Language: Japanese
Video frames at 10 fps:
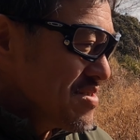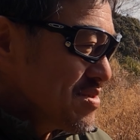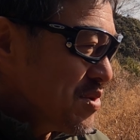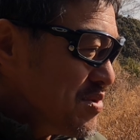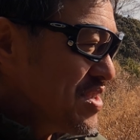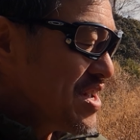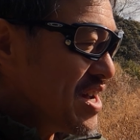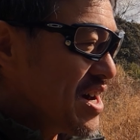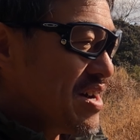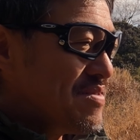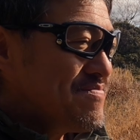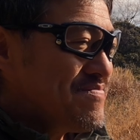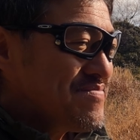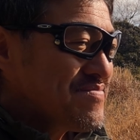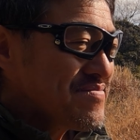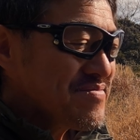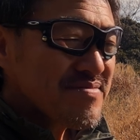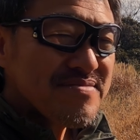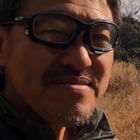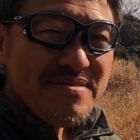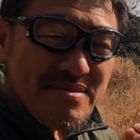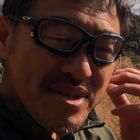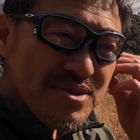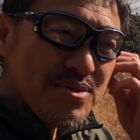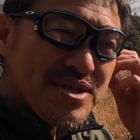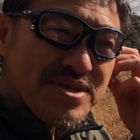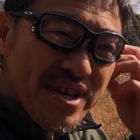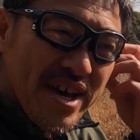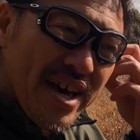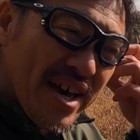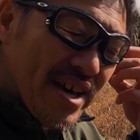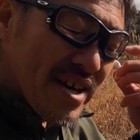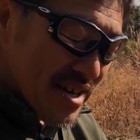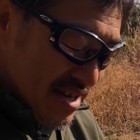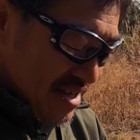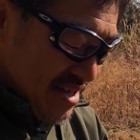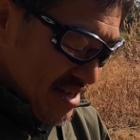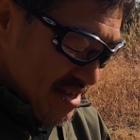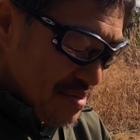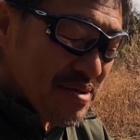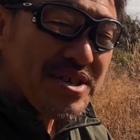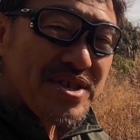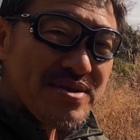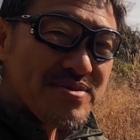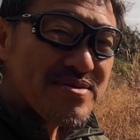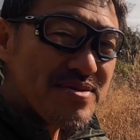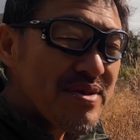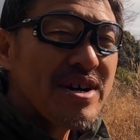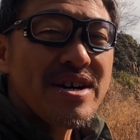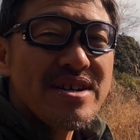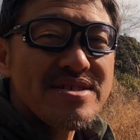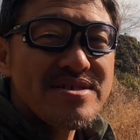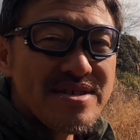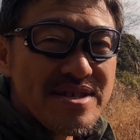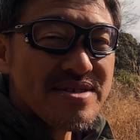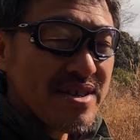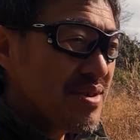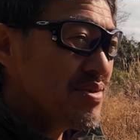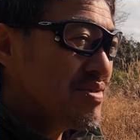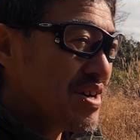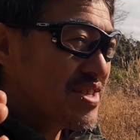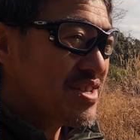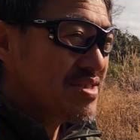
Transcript: どんなエアガンそうですね。よく当たるのが好きですね。よく当たっ